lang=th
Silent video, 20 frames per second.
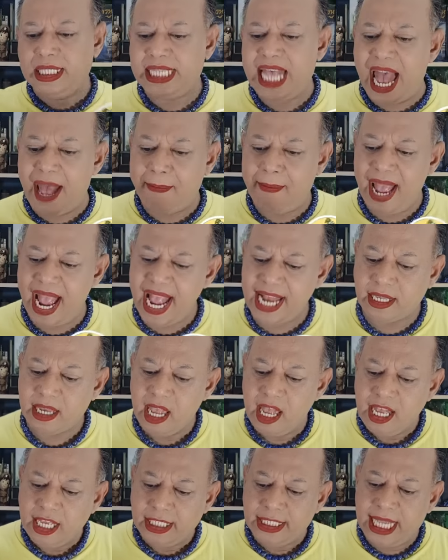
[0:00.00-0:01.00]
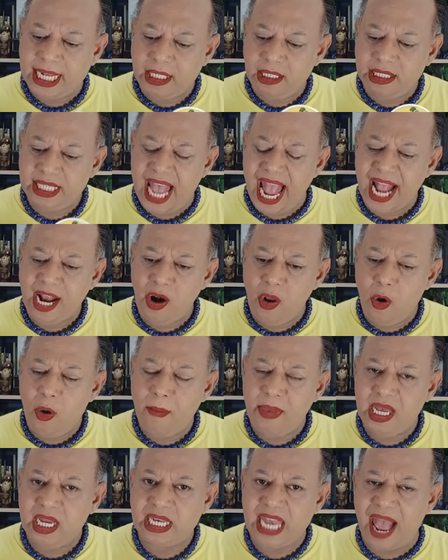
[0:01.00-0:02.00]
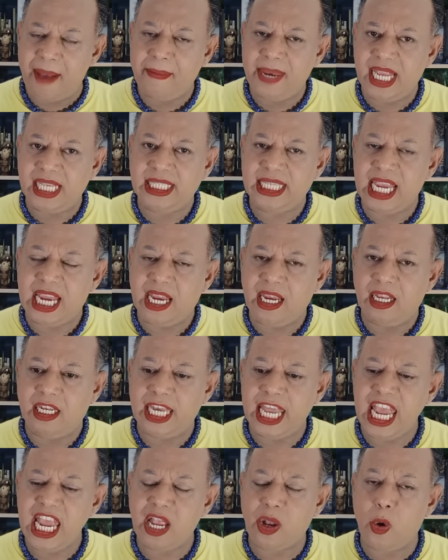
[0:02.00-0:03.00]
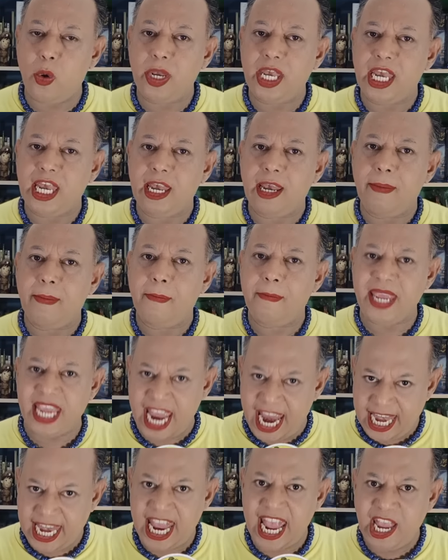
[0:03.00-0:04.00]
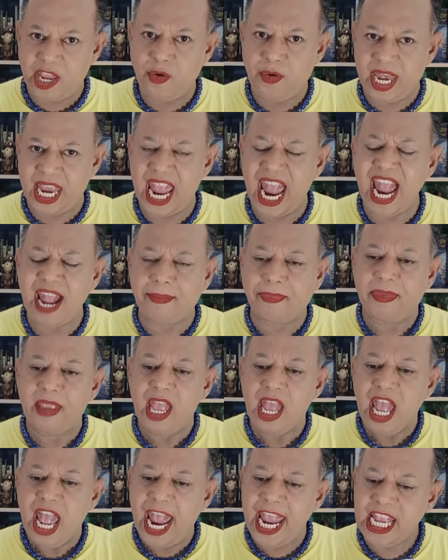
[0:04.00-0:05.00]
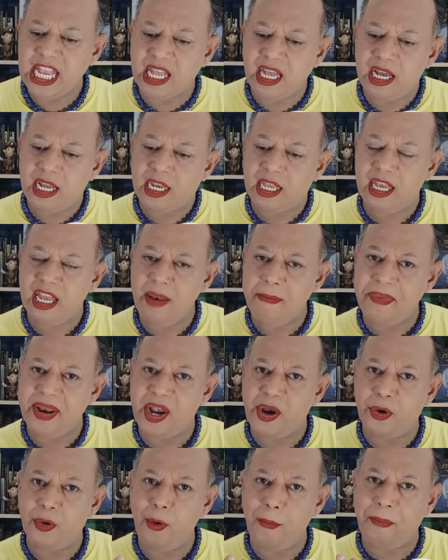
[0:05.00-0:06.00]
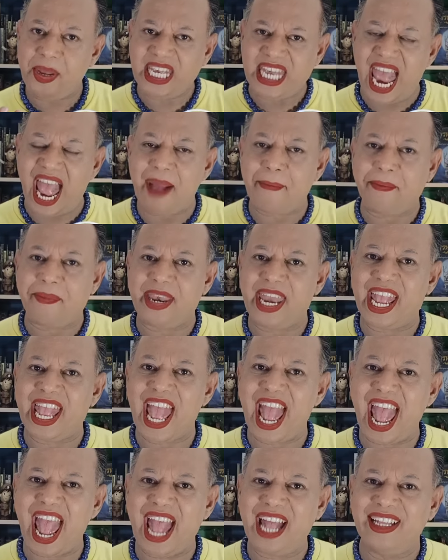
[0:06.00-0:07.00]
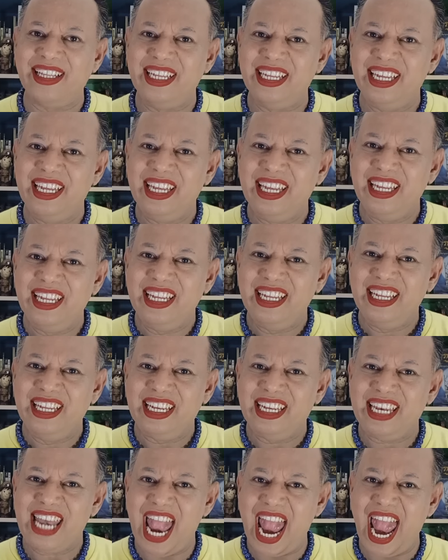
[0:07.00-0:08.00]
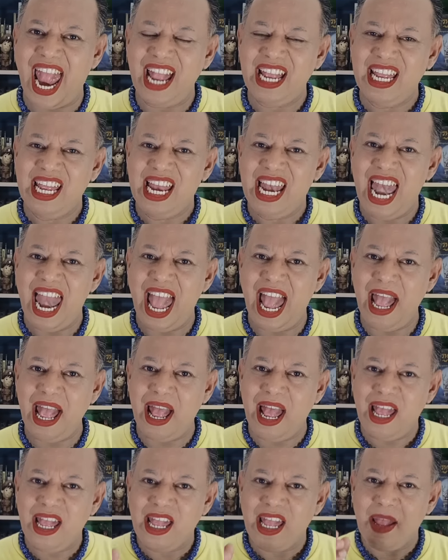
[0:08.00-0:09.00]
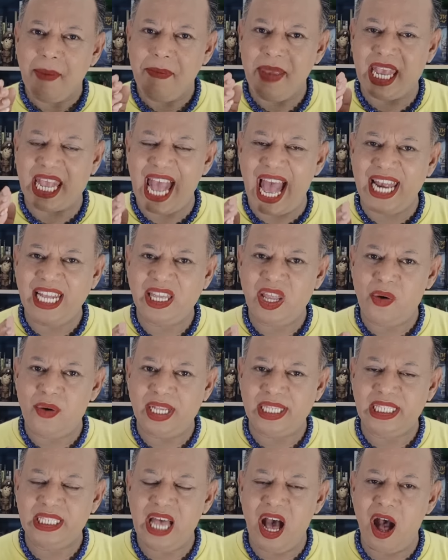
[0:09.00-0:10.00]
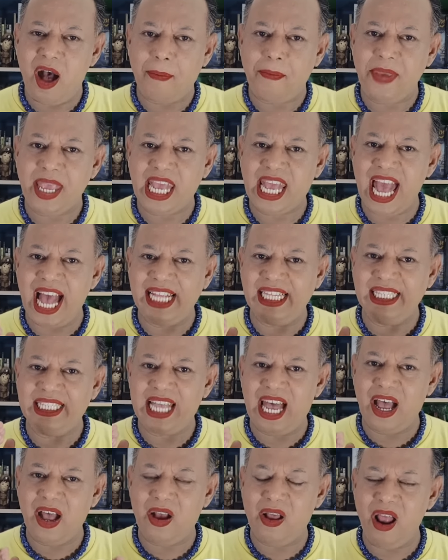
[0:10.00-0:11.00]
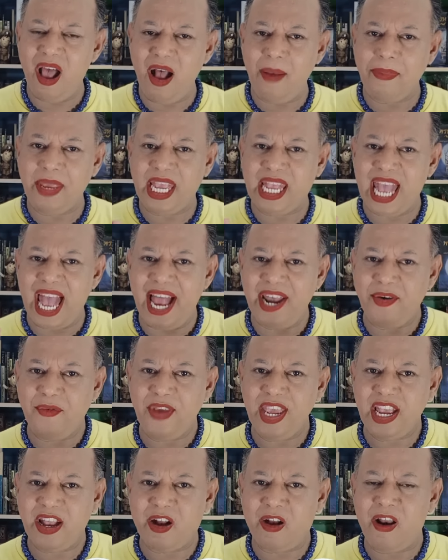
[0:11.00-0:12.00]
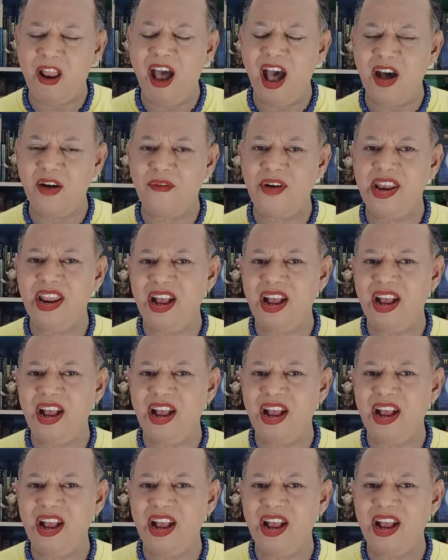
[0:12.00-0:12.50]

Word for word: สามารถสรรสร้างลงมือทำในสิ่งที่คุณมีไอเดียอยู่เนี้ยให้เกิดขึ้นเป็นรูปธรรมนะคะนะและมีการตรวจสอบมีการสังเคราะห์ มีการวิเคราะห์ว่า